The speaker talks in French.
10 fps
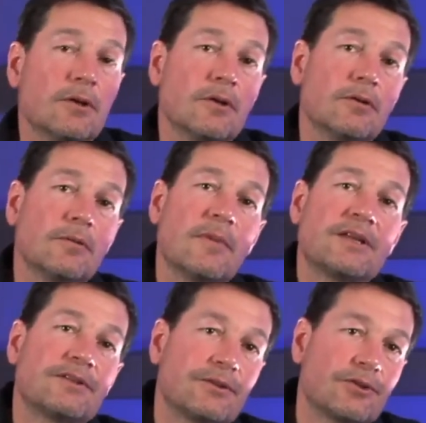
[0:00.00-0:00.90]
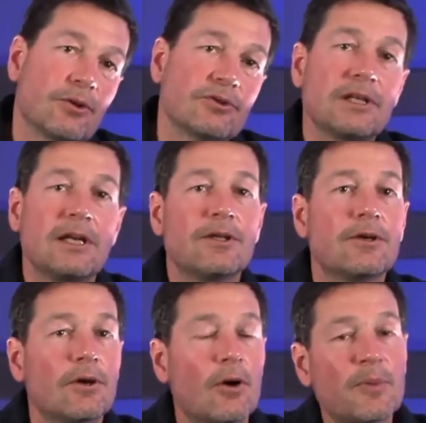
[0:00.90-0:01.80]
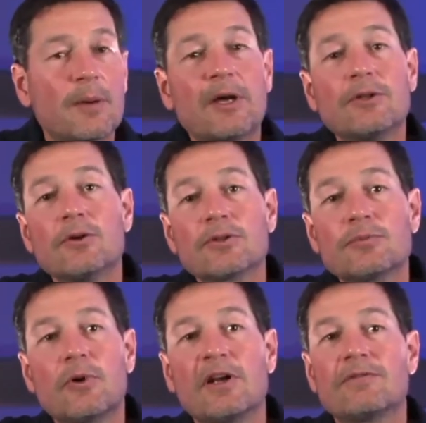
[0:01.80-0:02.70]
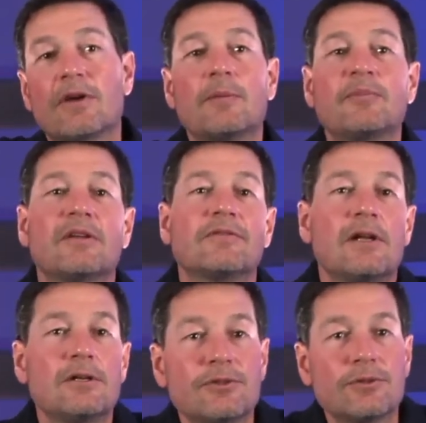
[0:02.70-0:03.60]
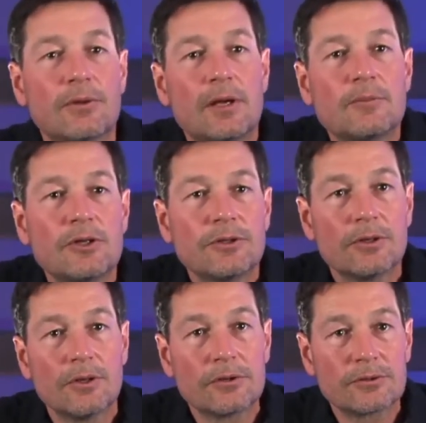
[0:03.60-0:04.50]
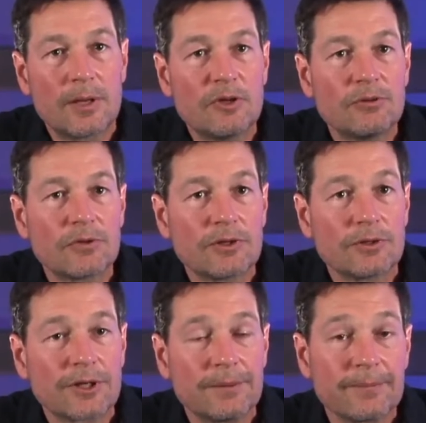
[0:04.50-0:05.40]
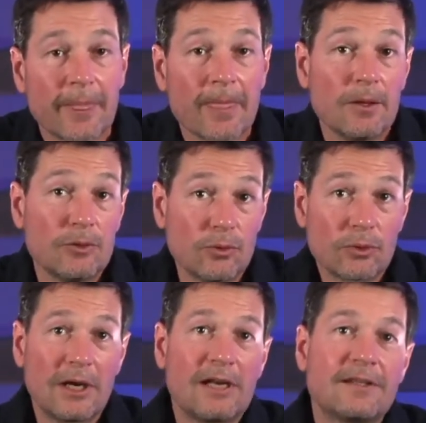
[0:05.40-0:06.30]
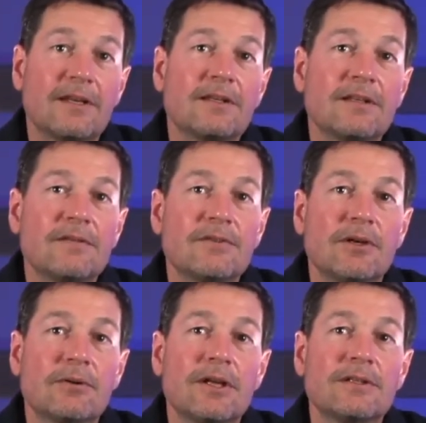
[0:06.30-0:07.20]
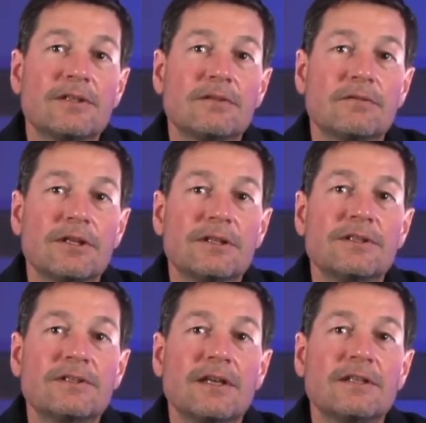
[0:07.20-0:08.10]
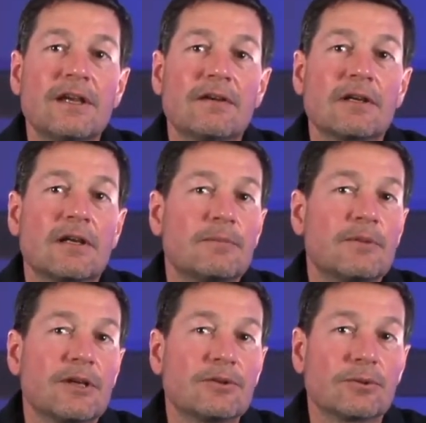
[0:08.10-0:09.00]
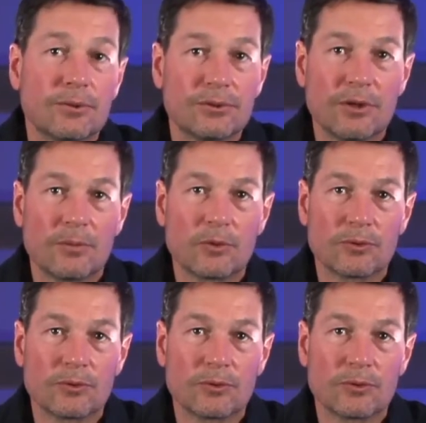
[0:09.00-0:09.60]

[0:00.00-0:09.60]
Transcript: euh, bah, changer de layer en permanence pour aller faire un PFL sur la bonne, euh, sur la bonne voie d'entrée. Donc l'alternative, c'est qu'on a ici, vous voyez, designé avec l'application Custom